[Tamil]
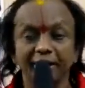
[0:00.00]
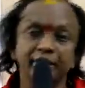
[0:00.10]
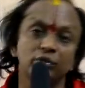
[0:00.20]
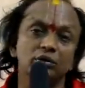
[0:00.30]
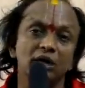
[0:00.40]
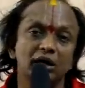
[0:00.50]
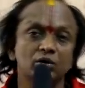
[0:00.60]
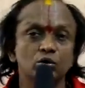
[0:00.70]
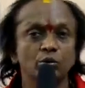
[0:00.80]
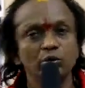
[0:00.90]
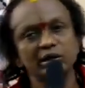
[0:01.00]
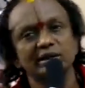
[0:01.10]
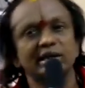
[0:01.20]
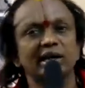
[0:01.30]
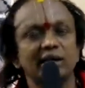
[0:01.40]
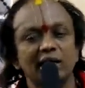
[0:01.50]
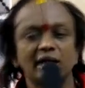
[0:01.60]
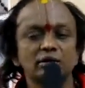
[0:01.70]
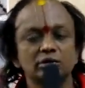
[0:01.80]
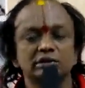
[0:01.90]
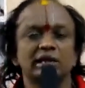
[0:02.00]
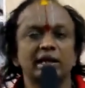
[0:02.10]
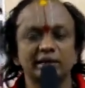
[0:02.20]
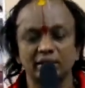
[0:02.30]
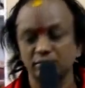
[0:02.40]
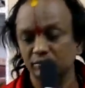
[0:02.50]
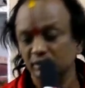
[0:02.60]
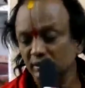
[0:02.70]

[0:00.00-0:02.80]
ஐநூறு அறநூறு மூலிகை தேடலாம் அது கொஞ்சம் லேட் ஆகும்